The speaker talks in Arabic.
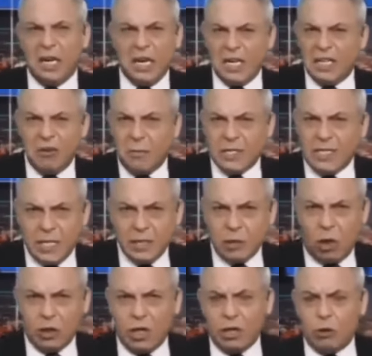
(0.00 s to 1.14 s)
جدا ونماذج انتوا
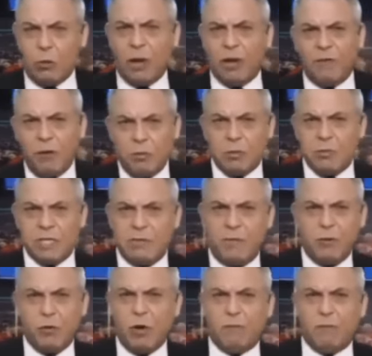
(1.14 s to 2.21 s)
حضراتكم عارفينهم مش بس في الكوره